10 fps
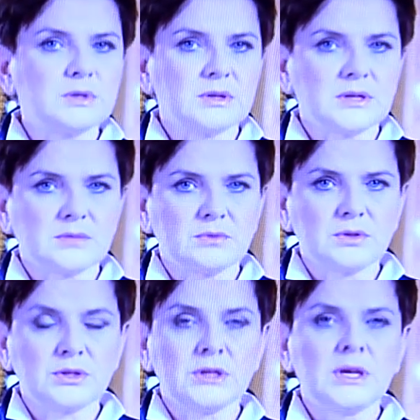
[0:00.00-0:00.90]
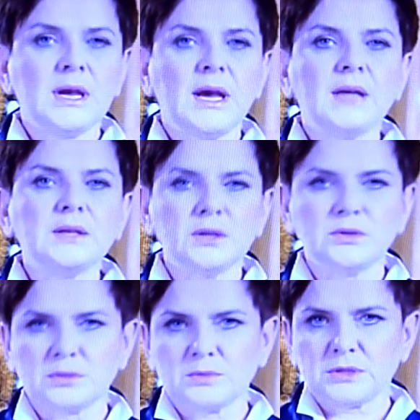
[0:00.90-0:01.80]
co nas łączy, a nie o
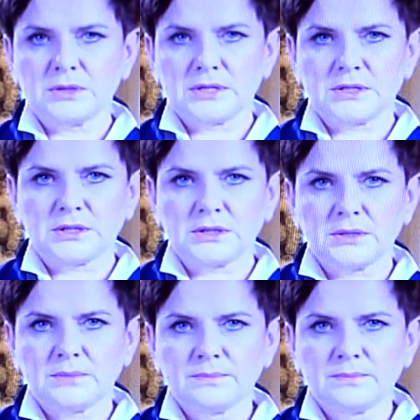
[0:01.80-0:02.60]
tym, co nas dzieli.